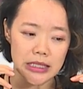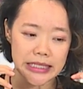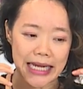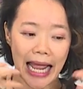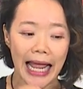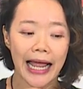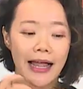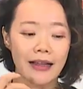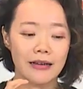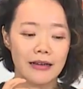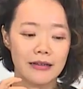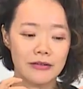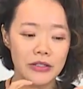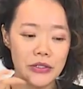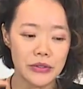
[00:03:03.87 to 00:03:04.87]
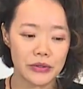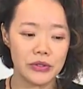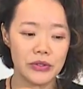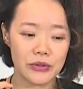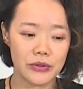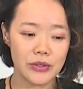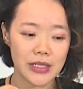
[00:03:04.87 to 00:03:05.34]
ra được
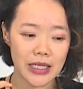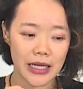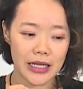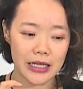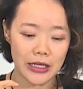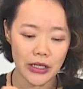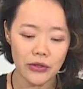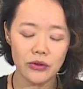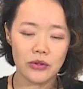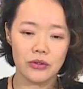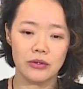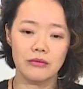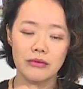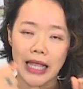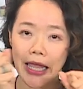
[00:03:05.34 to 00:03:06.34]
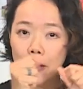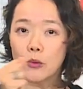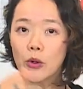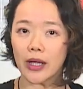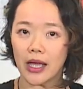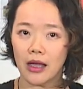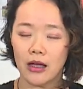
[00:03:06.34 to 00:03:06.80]
những cái ý tưởng theo
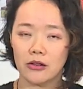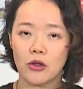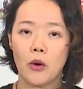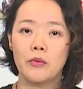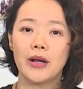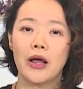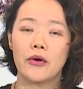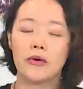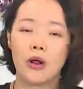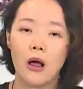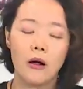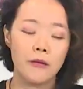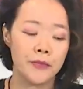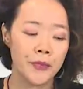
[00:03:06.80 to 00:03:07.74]
một cái hệ thống nào đó.